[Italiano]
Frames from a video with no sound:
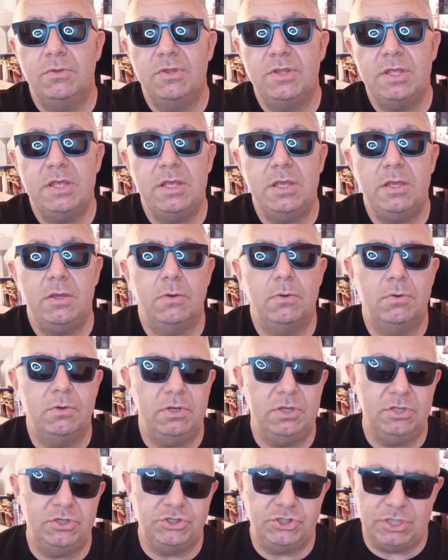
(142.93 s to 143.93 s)
di
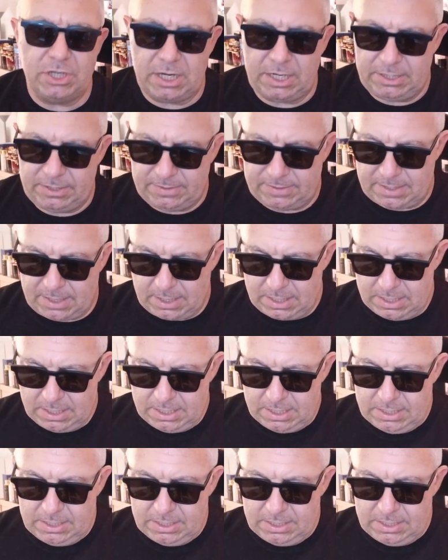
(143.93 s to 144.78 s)
originalità.